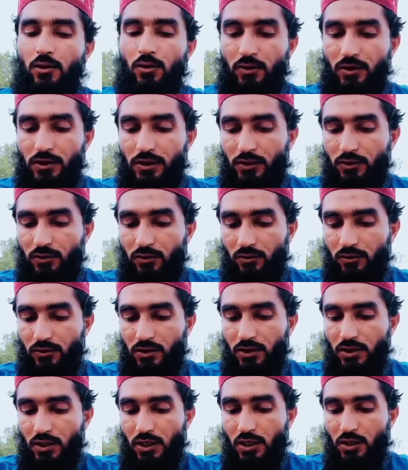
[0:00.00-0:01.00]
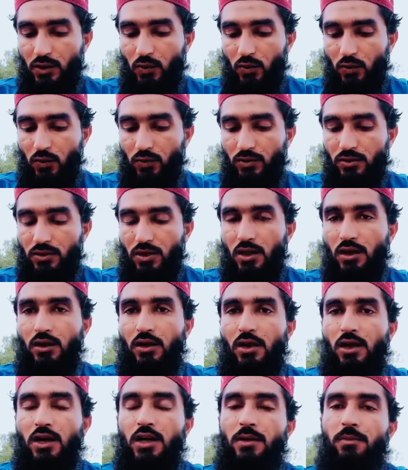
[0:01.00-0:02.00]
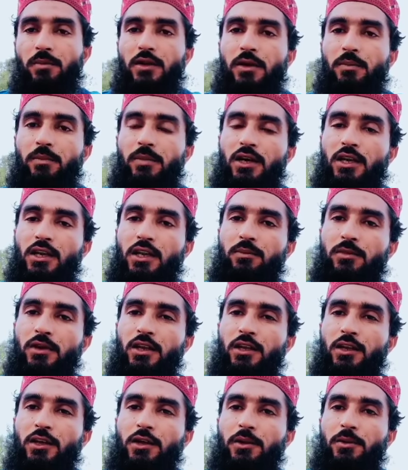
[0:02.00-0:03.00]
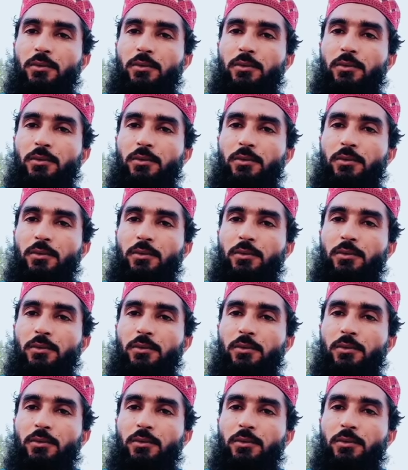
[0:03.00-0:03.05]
और इसको सात रोज़ तक आपने पानी में